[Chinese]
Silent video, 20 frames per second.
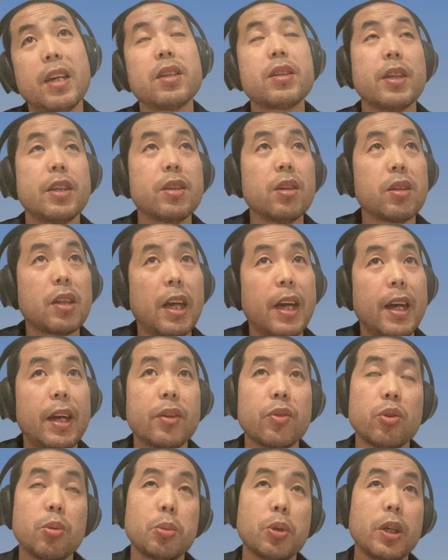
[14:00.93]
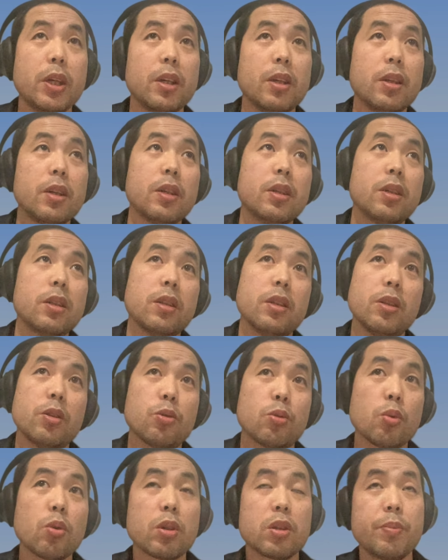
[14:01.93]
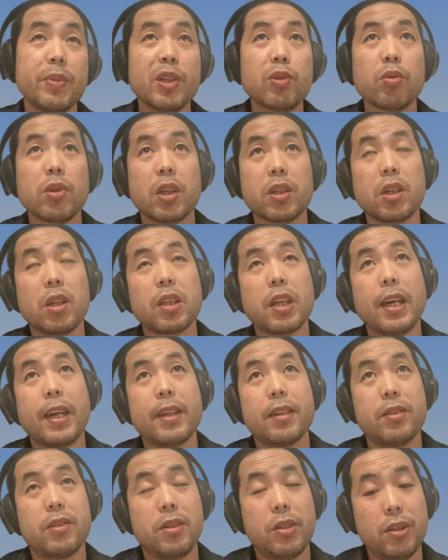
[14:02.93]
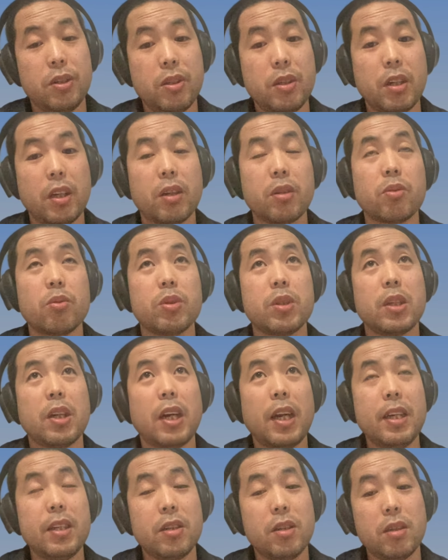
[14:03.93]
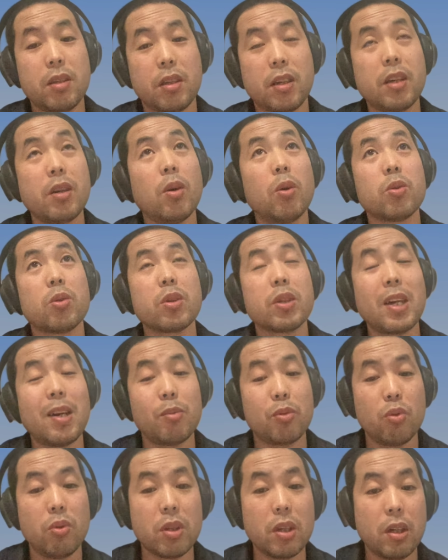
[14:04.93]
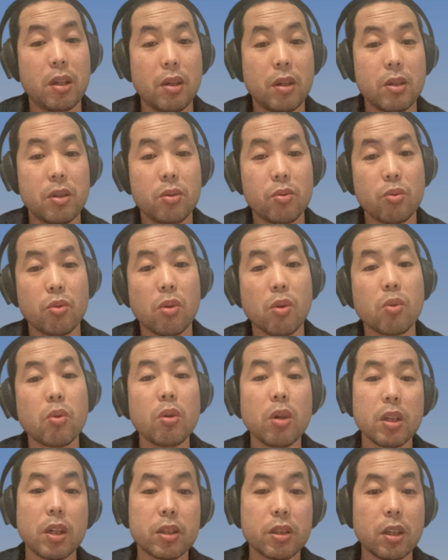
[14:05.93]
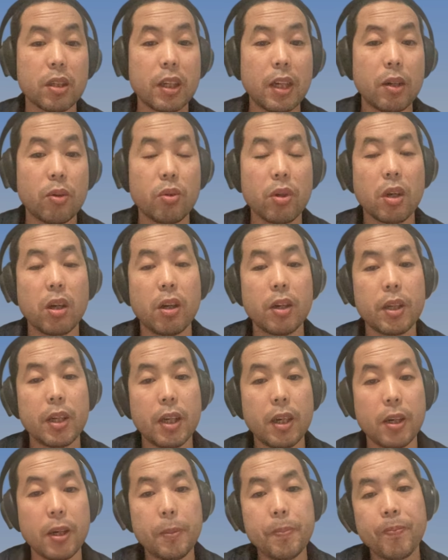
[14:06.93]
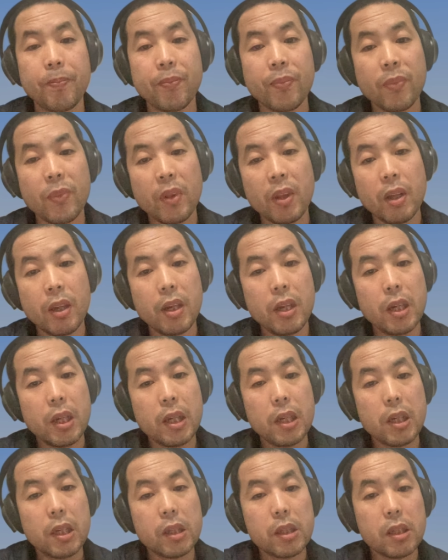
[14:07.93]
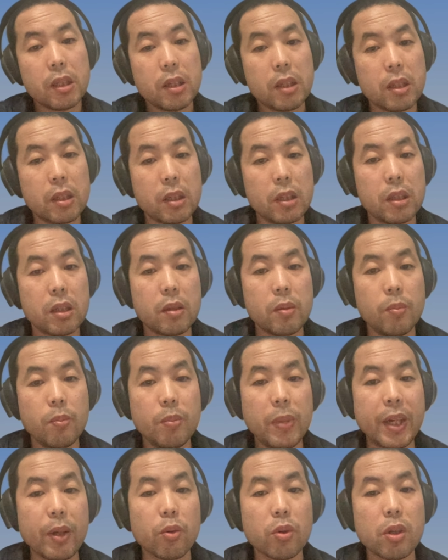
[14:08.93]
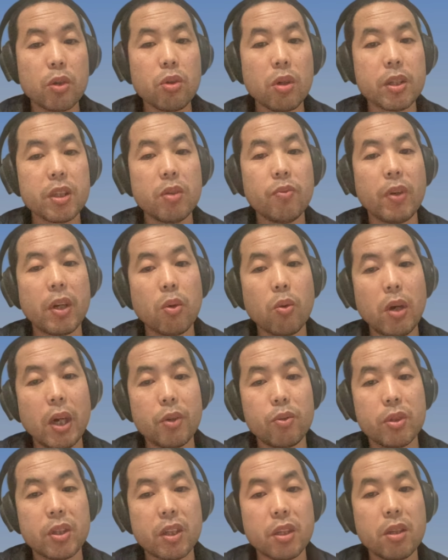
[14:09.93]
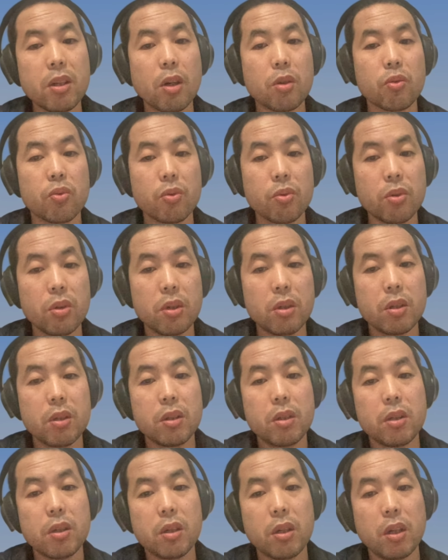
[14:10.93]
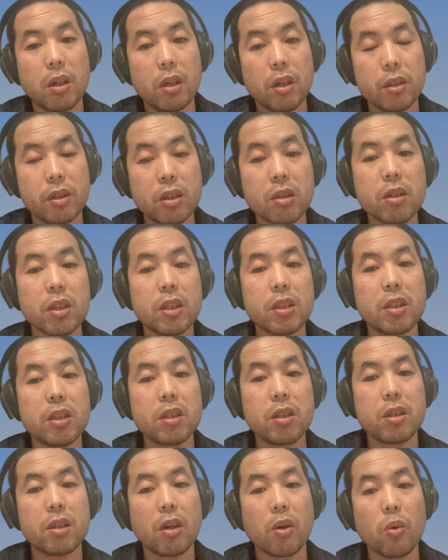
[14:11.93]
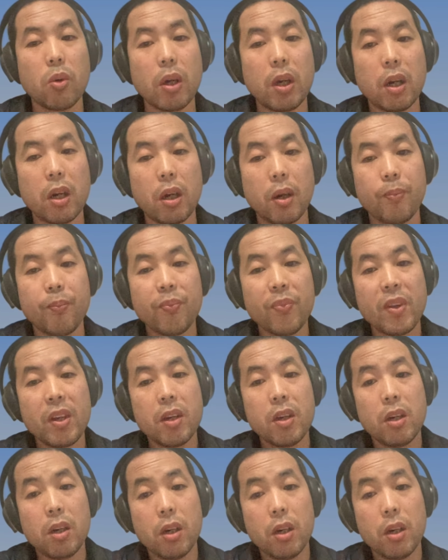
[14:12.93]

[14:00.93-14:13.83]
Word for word: 是还是谁上台，对不对？你如果是民主党上台，其实这个东西还是跟欧洲差不多的。如果共和党上台会好一点。啊。呃，美国的创新文化与清教徒呃精神息息相关啊，